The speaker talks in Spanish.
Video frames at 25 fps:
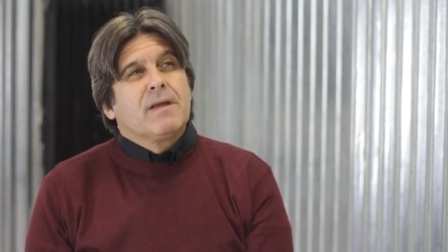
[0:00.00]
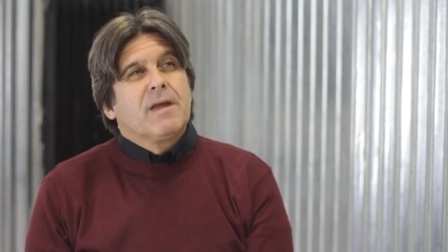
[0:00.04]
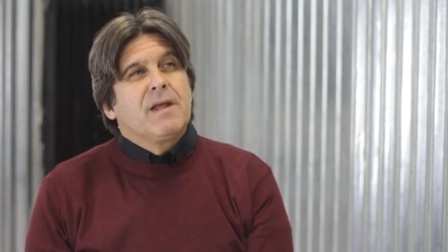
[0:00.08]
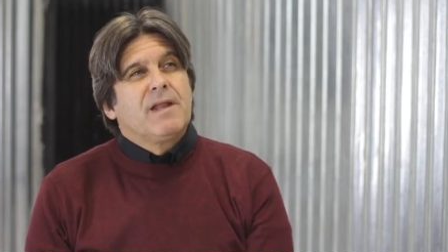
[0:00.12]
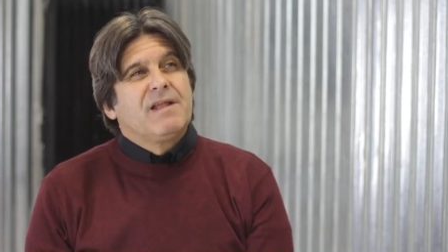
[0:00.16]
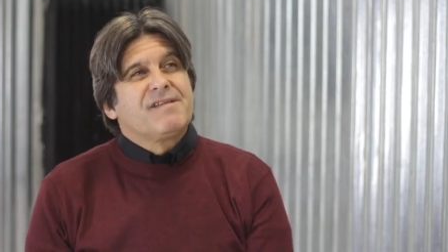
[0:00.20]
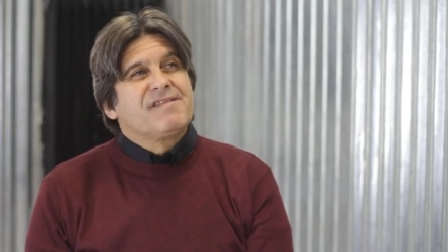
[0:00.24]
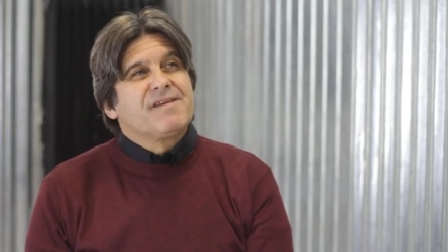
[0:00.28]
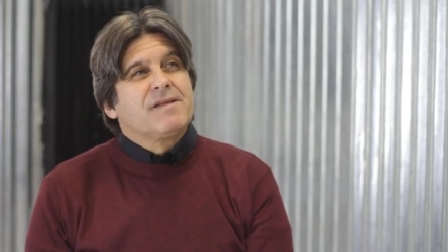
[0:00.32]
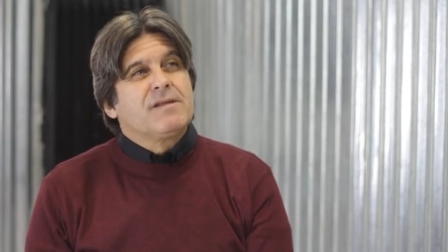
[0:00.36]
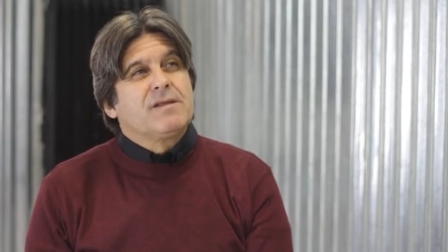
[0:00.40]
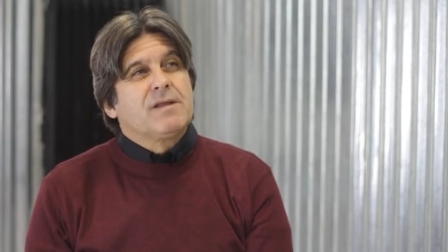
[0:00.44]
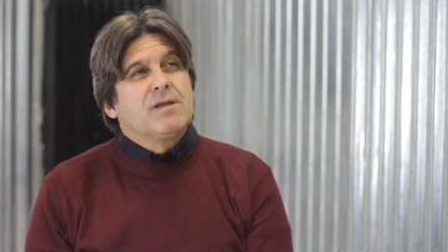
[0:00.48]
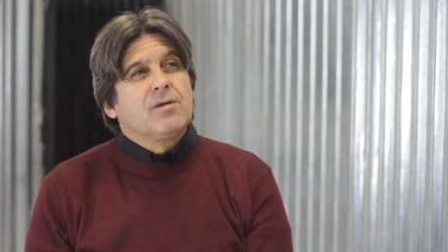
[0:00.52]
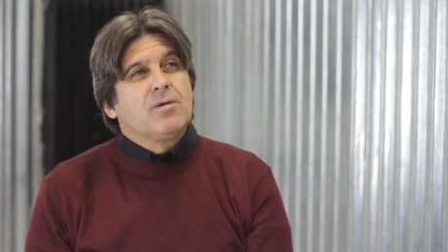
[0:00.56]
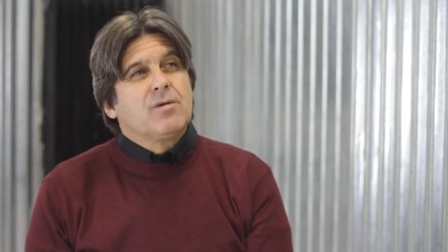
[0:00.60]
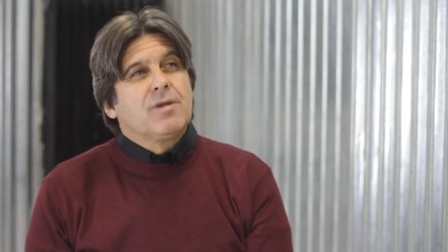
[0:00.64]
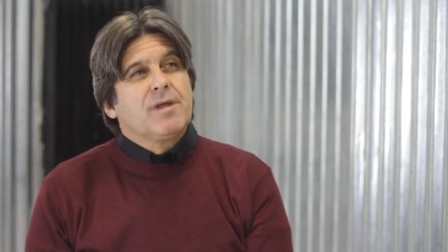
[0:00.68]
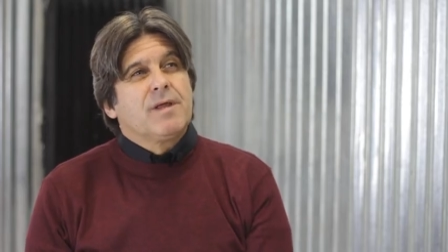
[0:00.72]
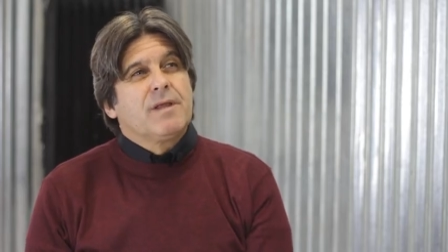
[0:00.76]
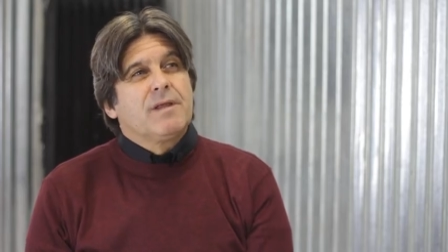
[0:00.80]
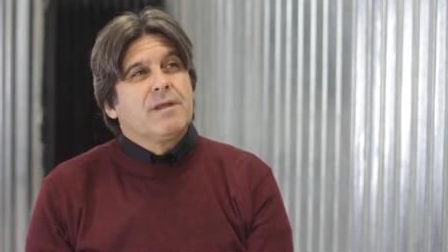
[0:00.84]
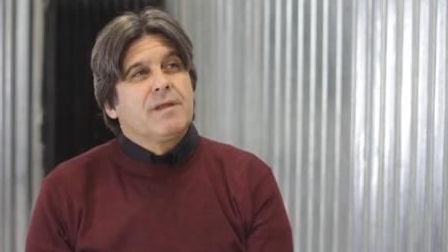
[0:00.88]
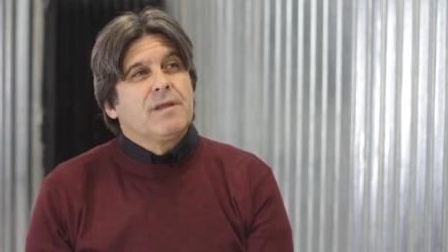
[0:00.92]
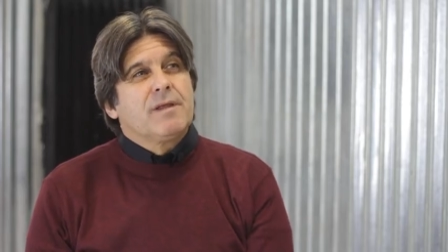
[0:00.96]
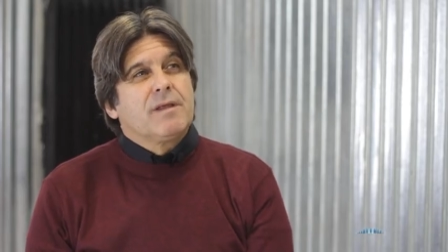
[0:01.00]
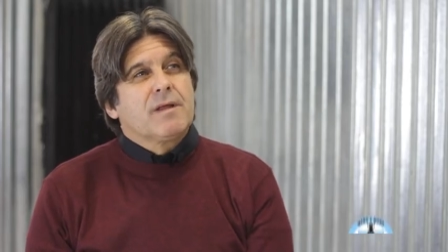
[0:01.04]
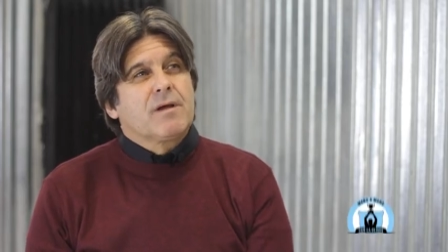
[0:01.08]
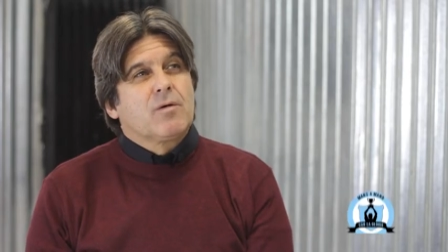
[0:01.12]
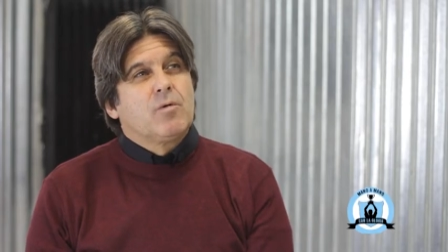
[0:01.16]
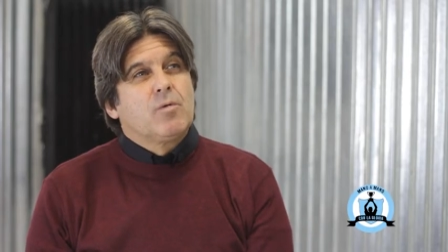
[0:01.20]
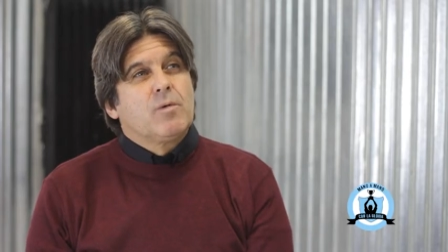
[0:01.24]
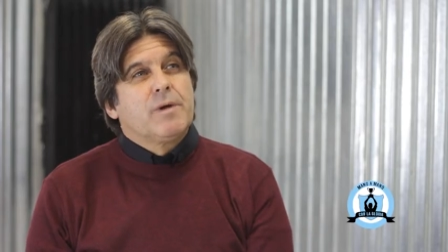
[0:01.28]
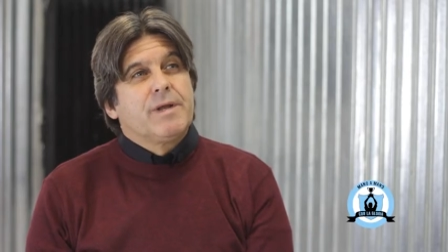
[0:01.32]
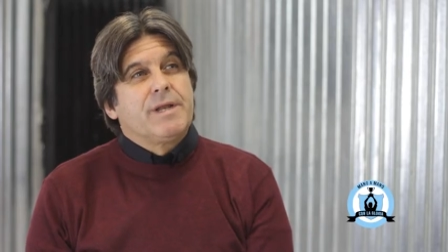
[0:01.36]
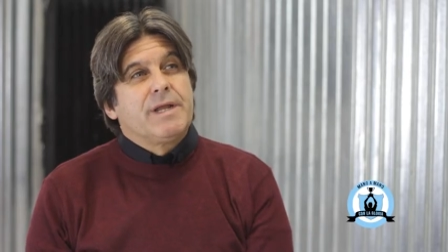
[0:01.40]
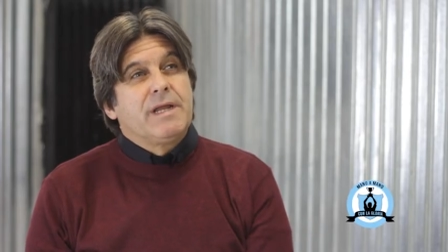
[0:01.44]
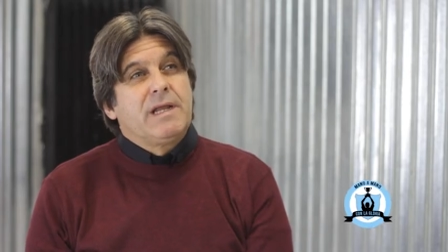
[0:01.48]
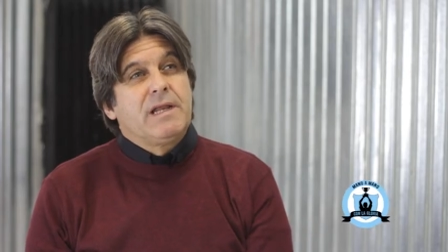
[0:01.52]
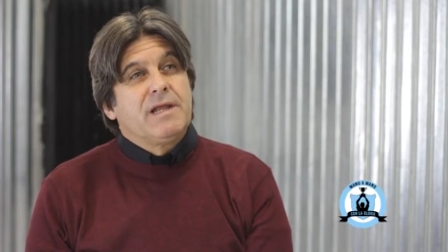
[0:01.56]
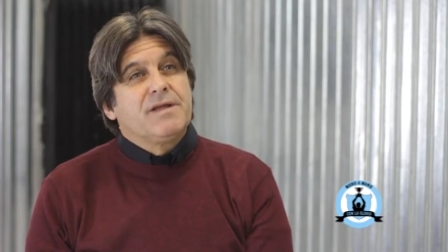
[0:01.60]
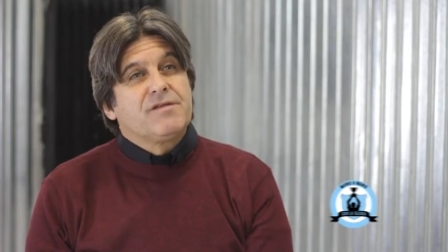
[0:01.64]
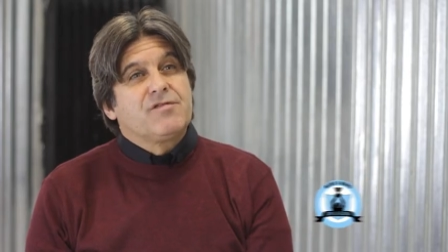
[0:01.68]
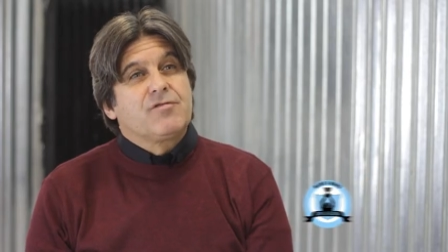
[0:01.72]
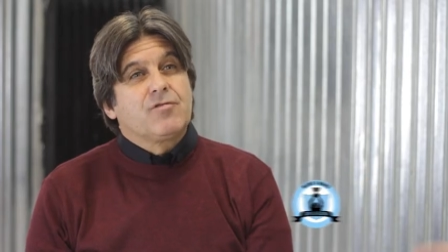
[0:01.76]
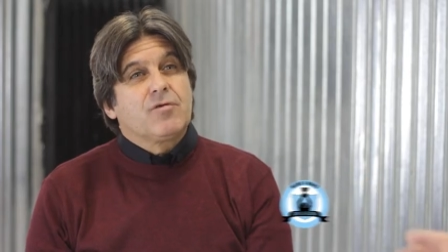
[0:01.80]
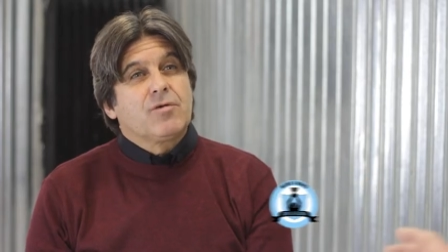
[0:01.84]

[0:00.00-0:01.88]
en el sentido de, de juveniles,